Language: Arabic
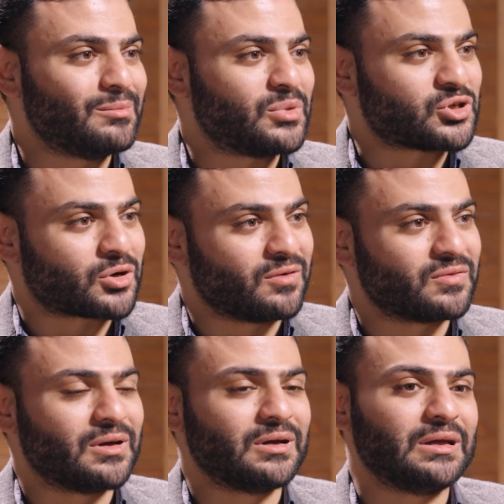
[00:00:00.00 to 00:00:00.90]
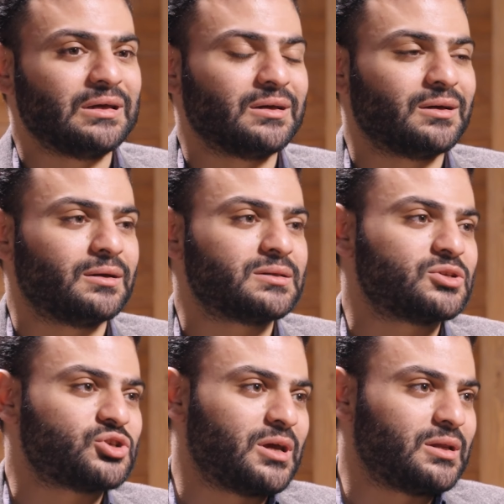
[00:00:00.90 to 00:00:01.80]
بتشرفنا آه،
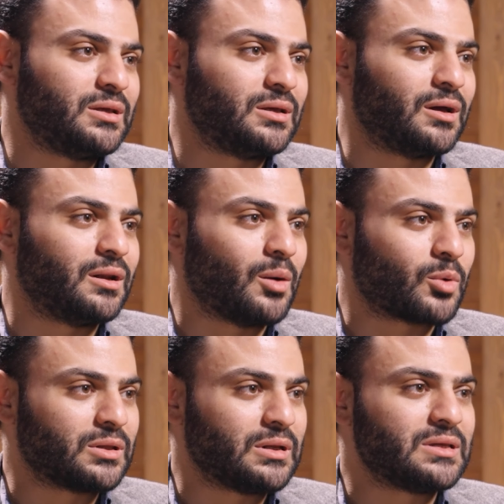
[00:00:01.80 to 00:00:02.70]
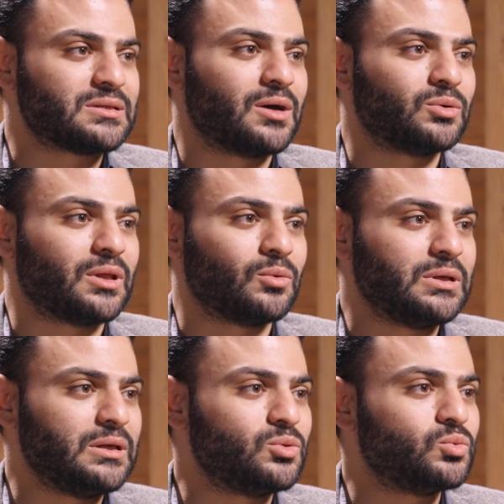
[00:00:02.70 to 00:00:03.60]
استشاري الامراض النساء
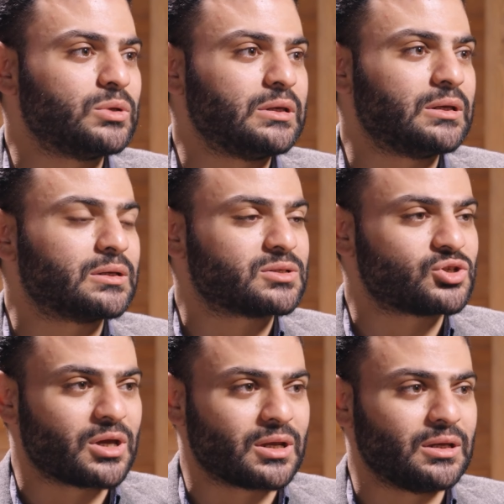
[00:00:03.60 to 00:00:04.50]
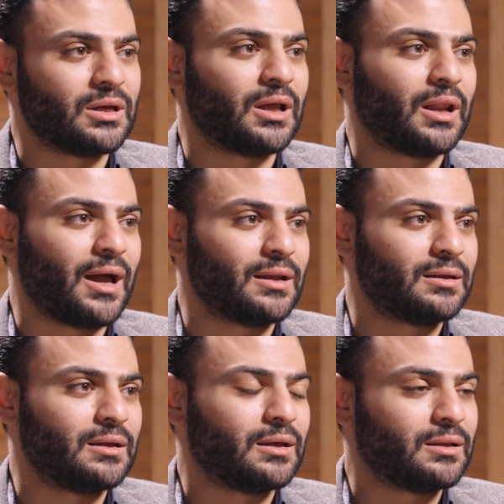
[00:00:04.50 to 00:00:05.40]
والتوليد واستشاري
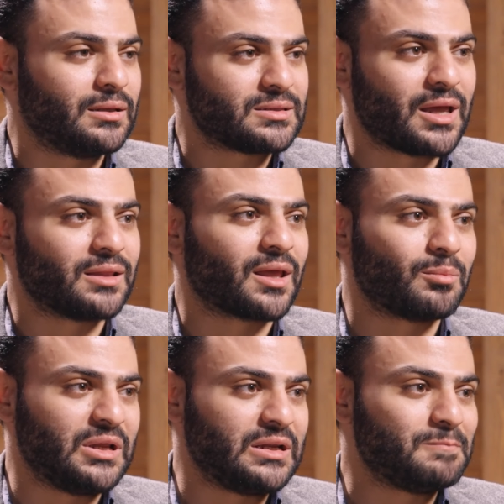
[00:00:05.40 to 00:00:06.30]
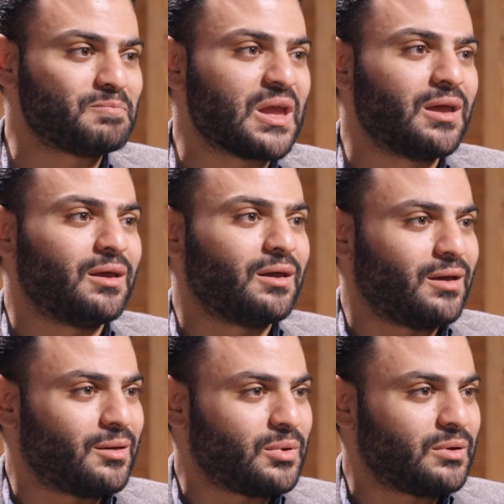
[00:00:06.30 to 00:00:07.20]
الحقن النساء التجميلي
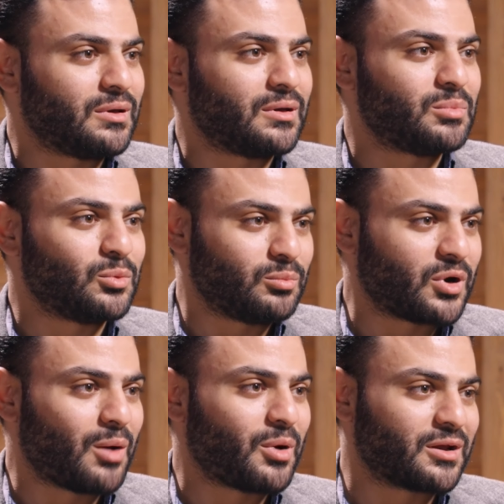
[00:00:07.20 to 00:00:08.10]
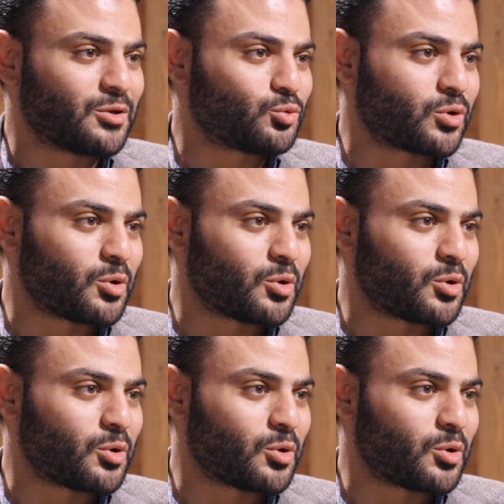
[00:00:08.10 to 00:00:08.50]
آه، بنرحب بحضرتك يا دكتوره